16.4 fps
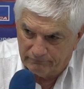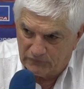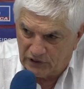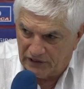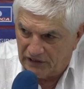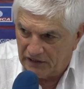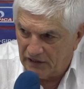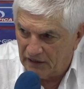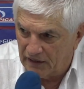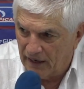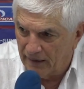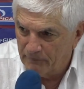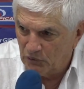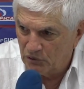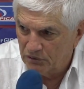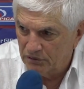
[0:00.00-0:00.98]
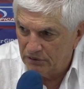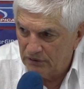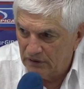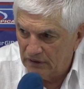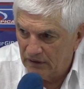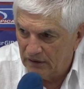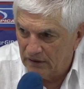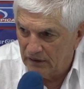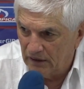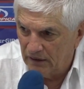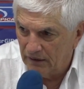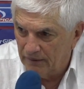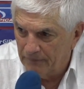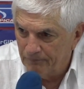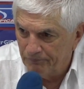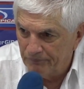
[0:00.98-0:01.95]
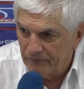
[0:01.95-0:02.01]
criticamos,
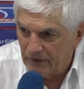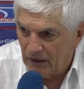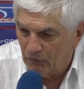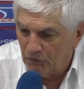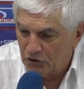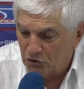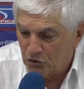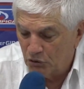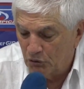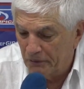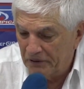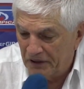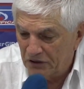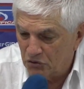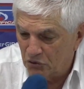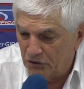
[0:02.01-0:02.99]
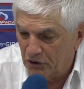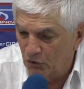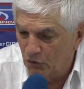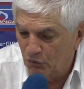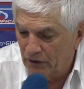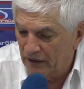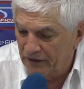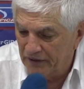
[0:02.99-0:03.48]
este, aunque yo no había hecho ninguna